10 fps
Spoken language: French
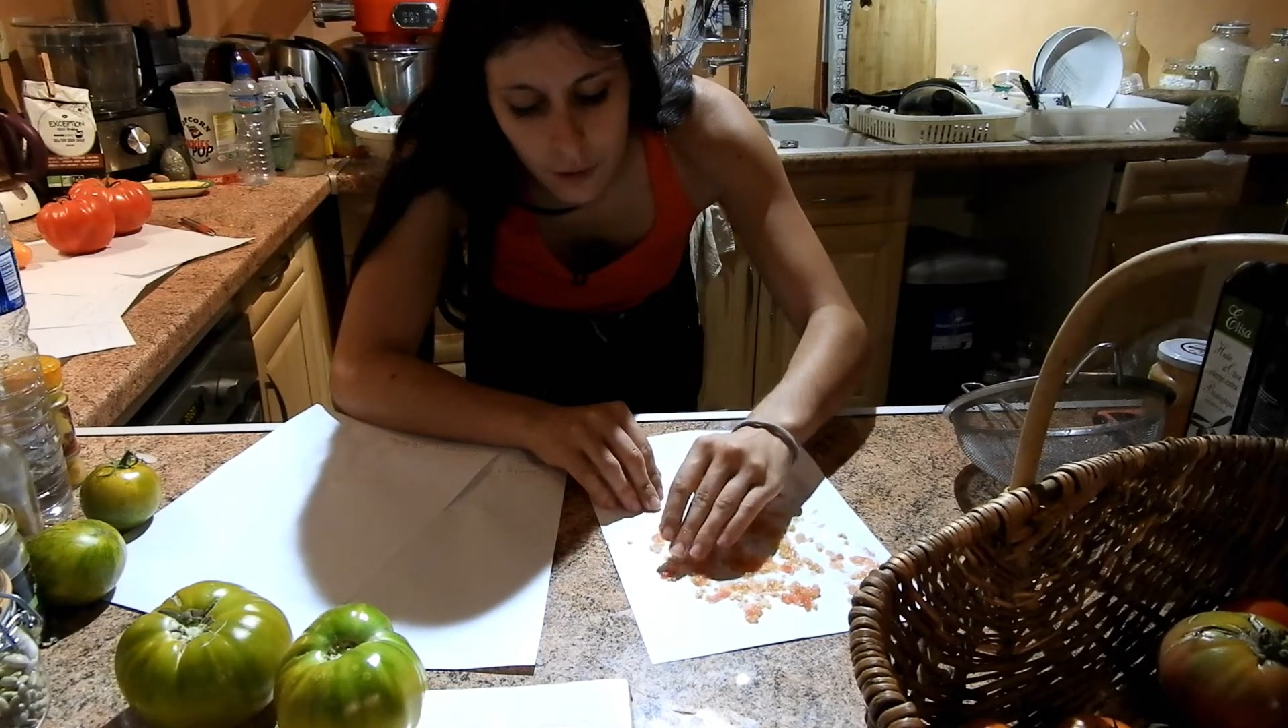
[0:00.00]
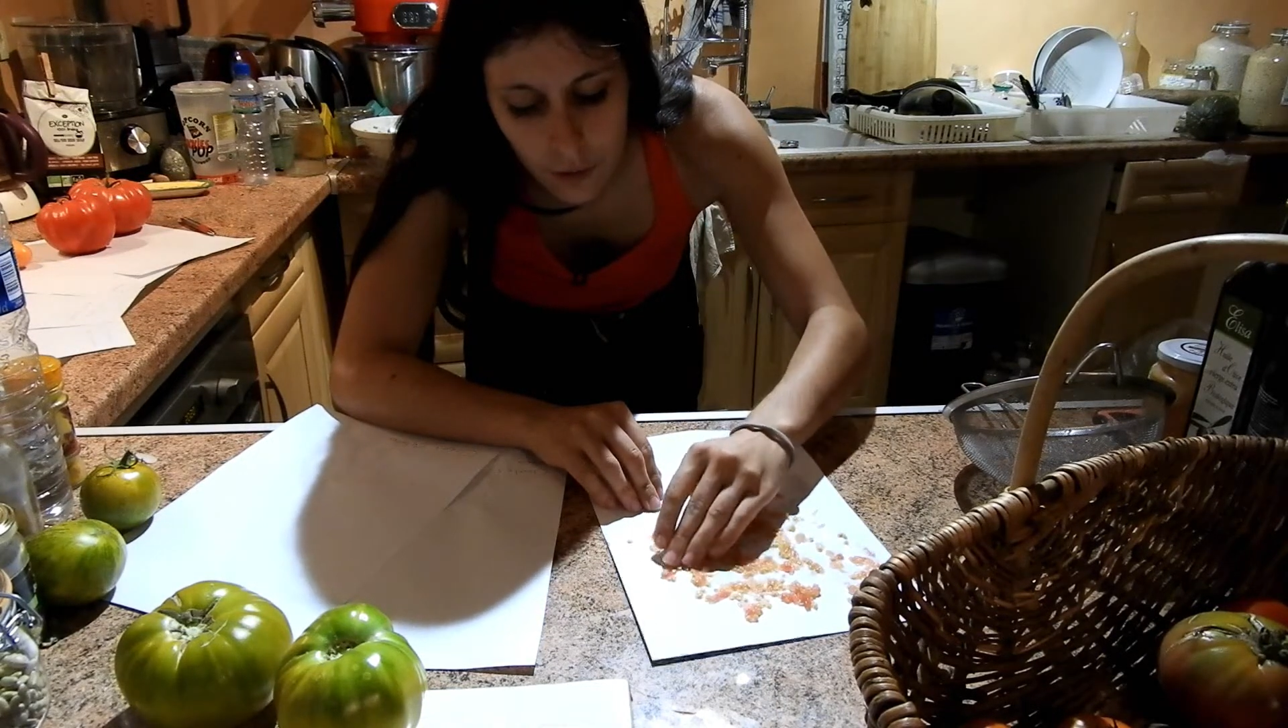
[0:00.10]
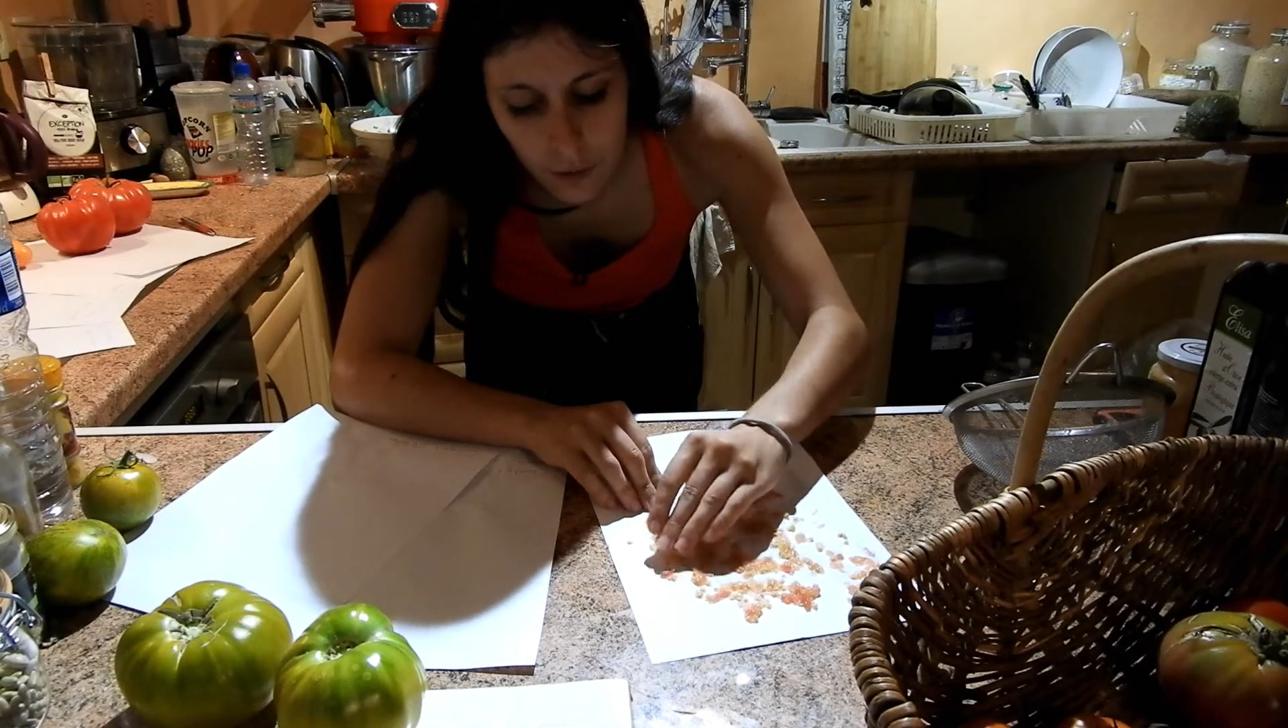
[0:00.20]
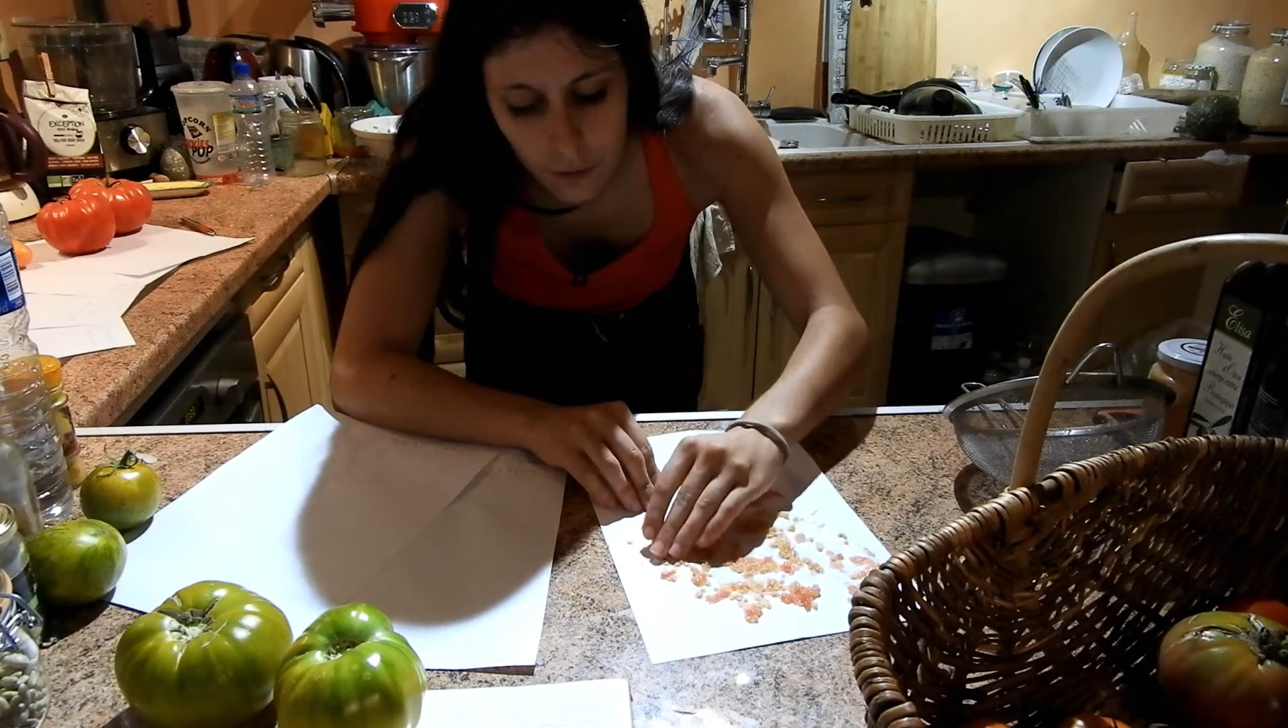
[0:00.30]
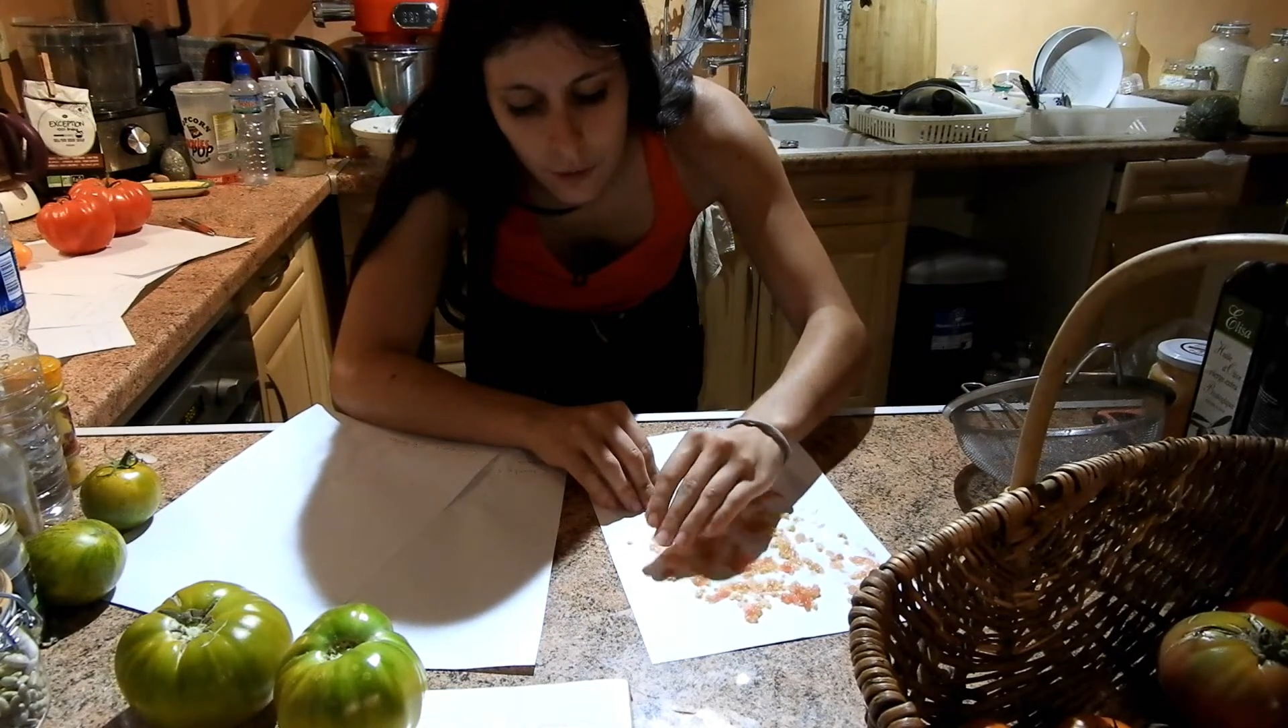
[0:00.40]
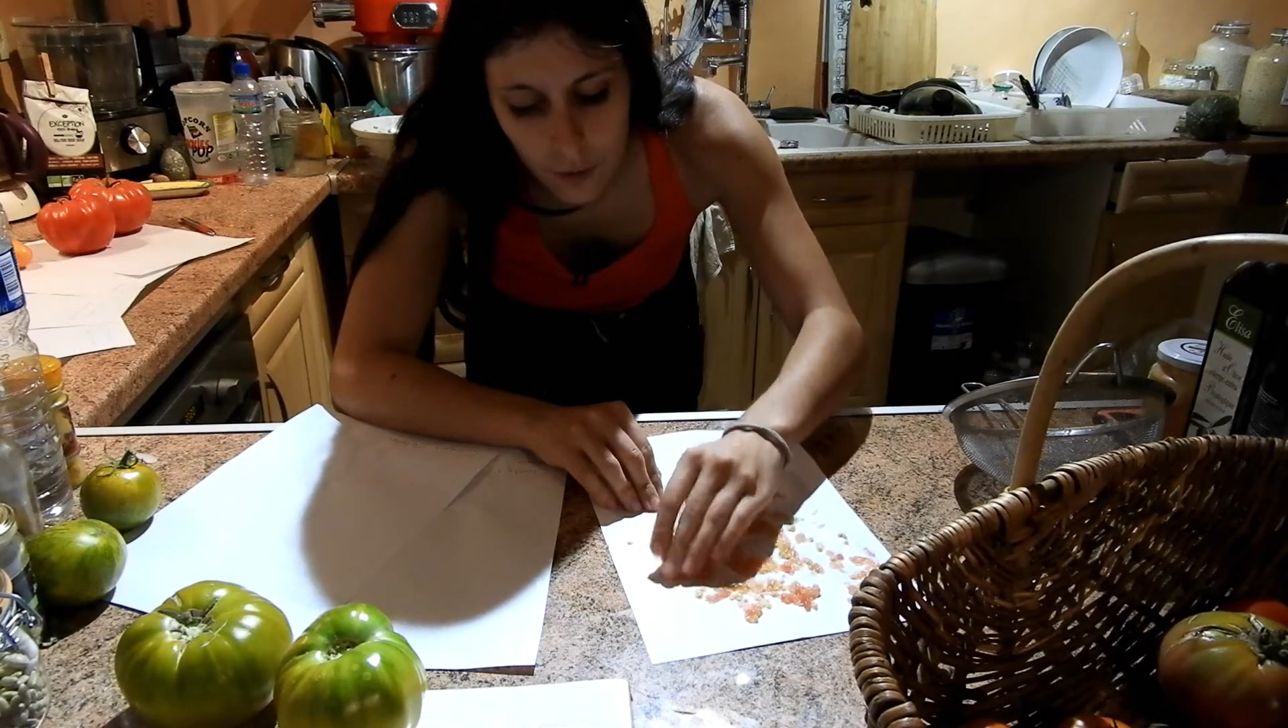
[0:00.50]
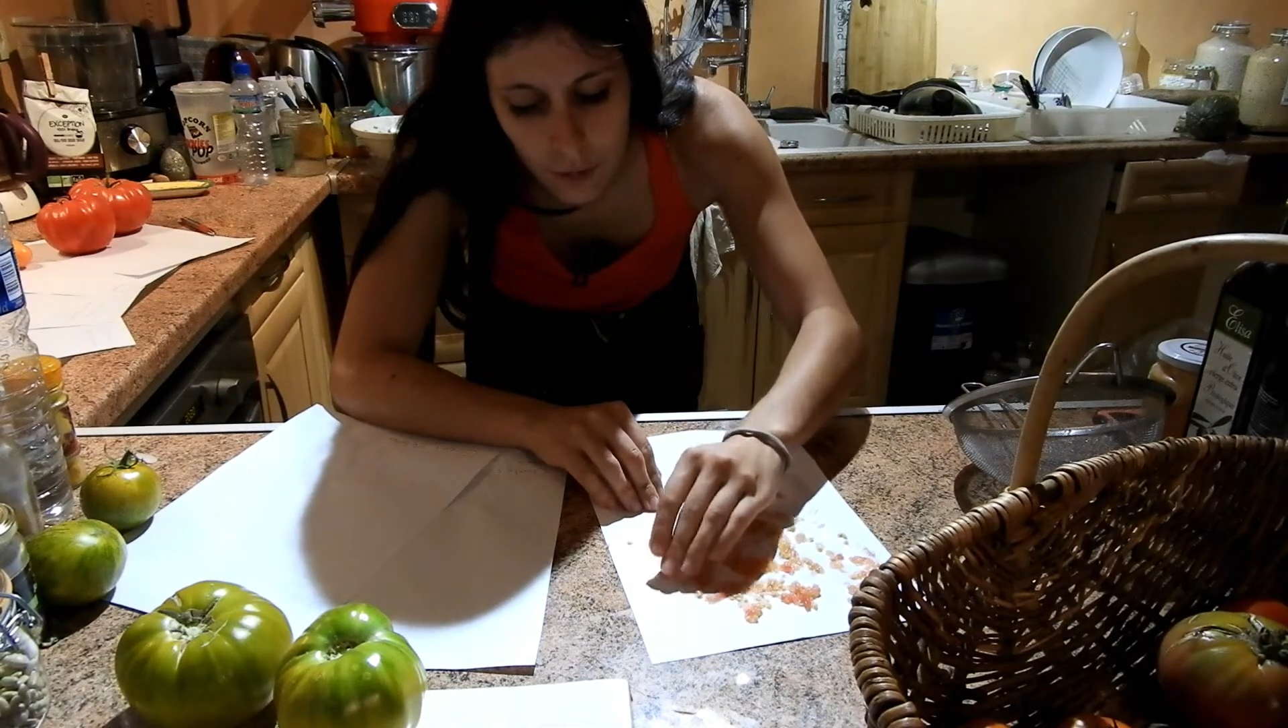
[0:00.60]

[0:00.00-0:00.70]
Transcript: des feuilles euh,